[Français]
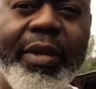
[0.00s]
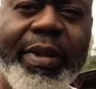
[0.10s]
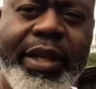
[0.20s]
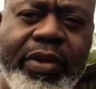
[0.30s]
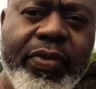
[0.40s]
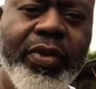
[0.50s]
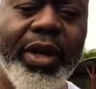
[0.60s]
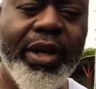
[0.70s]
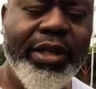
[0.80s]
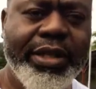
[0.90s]
Mais des
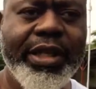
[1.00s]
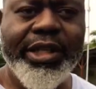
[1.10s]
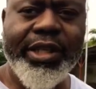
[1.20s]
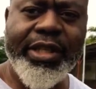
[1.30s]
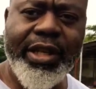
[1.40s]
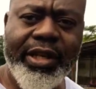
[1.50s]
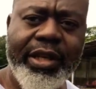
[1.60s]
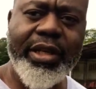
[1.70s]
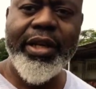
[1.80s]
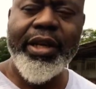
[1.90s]
fois, cette sagesse-là
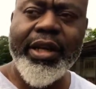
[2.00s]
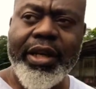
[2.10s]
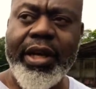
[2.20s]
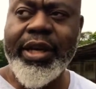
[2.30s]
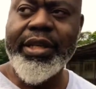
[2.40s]
et